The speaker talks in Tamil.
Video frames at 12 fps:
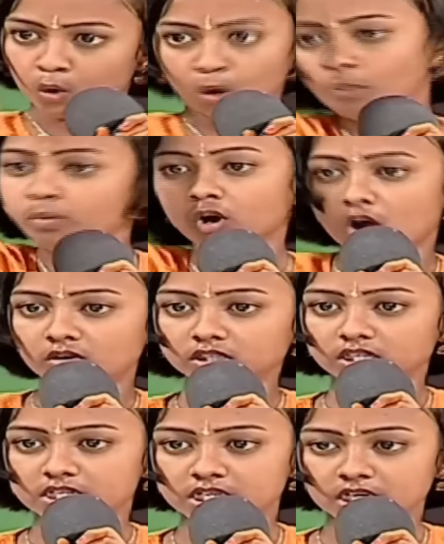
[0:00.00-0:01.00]
ரொம்ப கோவம்
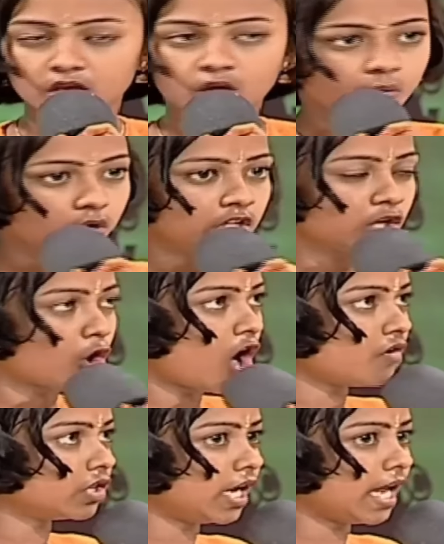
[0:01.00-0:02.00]
வந்துருச்சு வந்து கோவம்
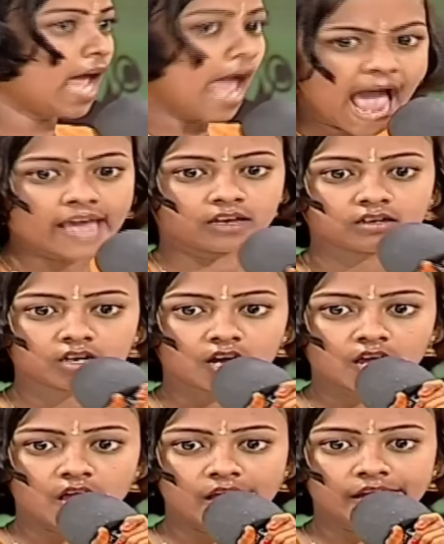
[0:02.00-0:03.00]
வந்தனே ஏய்
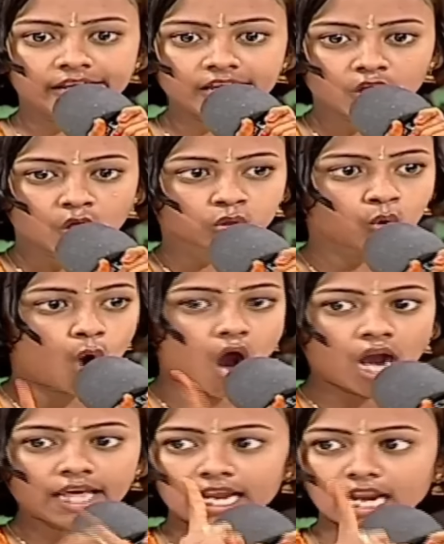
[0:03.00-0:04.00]
எடி
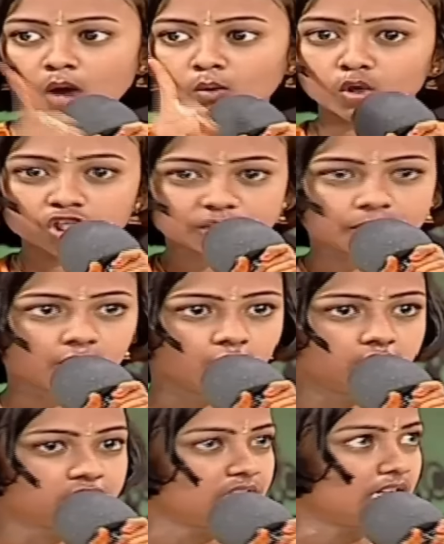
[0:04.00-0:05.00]
தோலையெல்லாம் உரிச்சு படம்
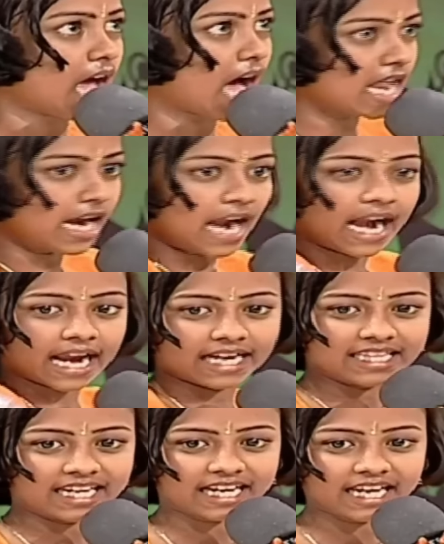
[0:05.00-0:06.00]
உருச்சு அது என்னடா இது
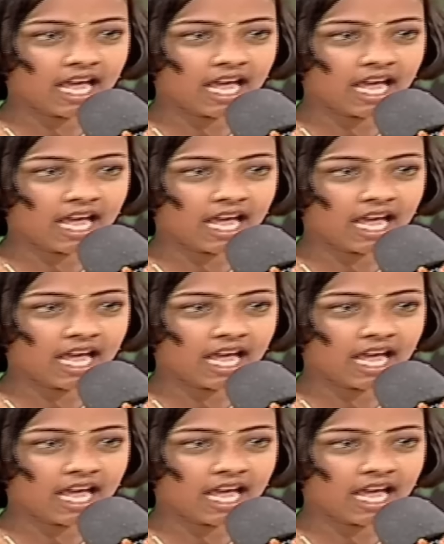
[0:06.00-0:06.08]
இருக்கு